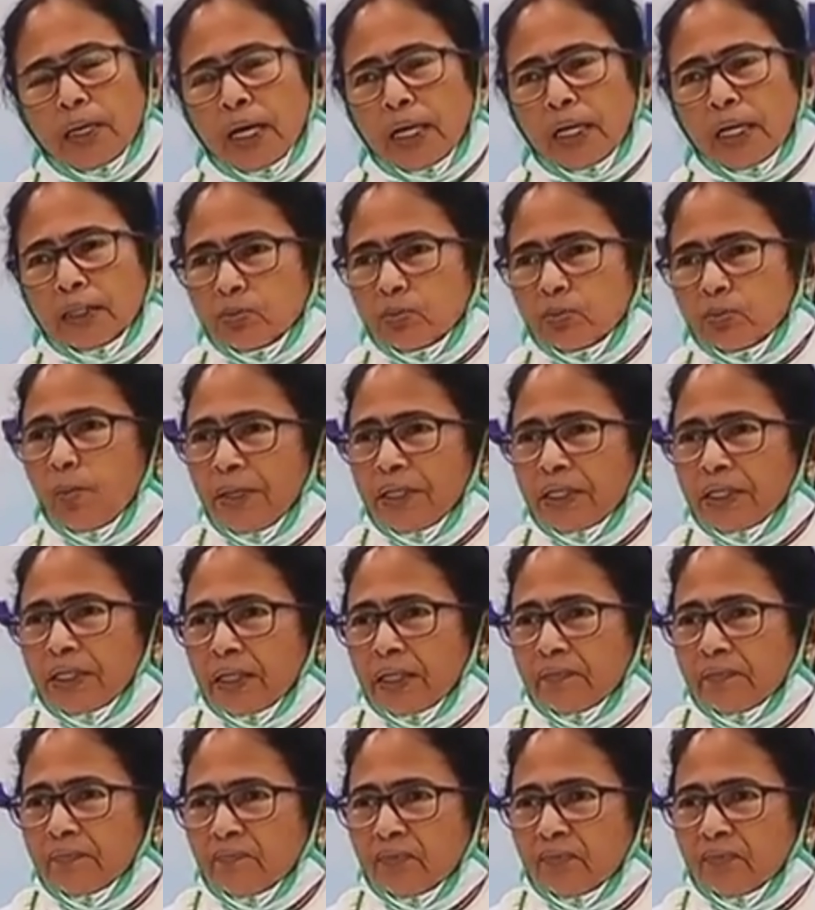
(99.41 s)
লাস্ট মোমেন্টে
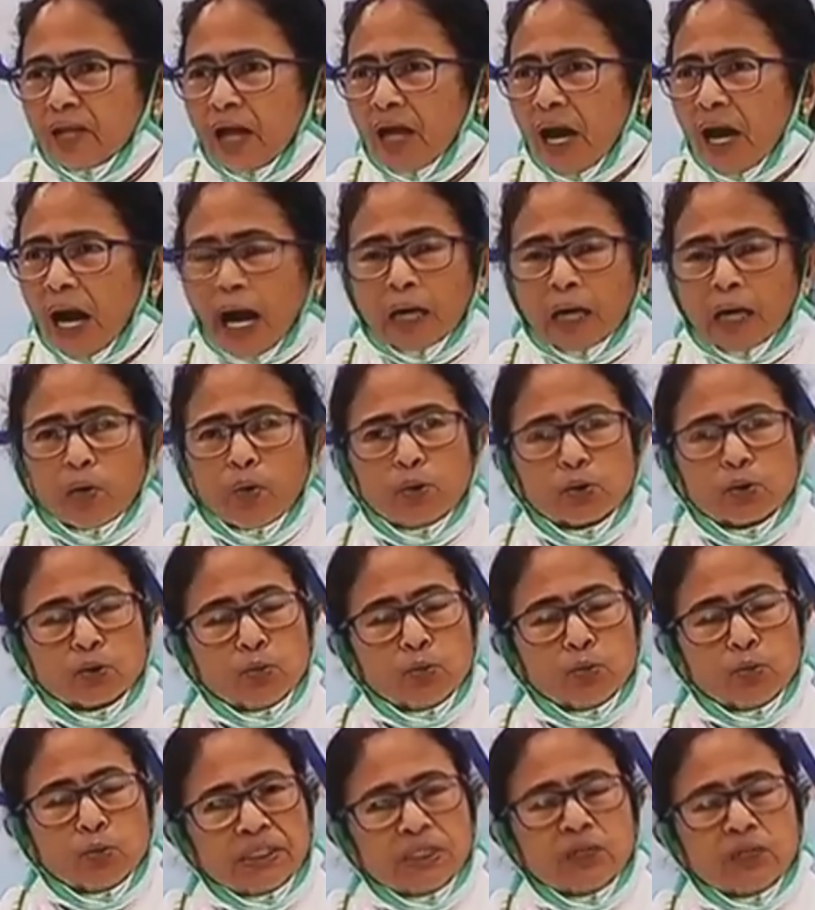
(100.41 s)
আরও একটু
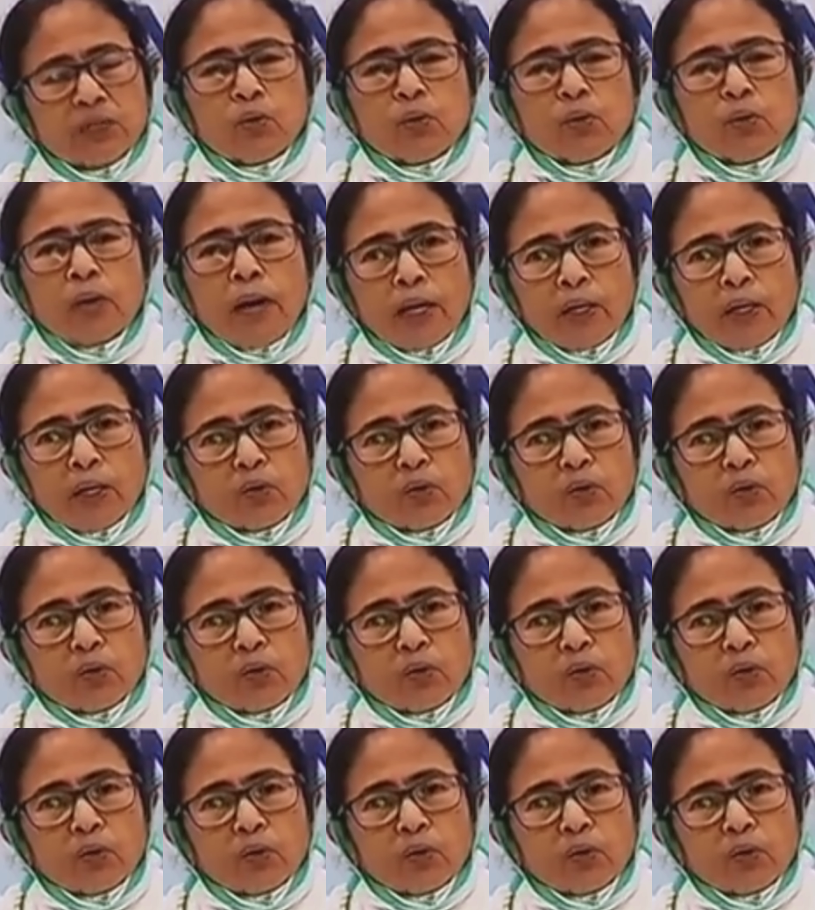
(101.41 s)
বেশি করে ভালো করে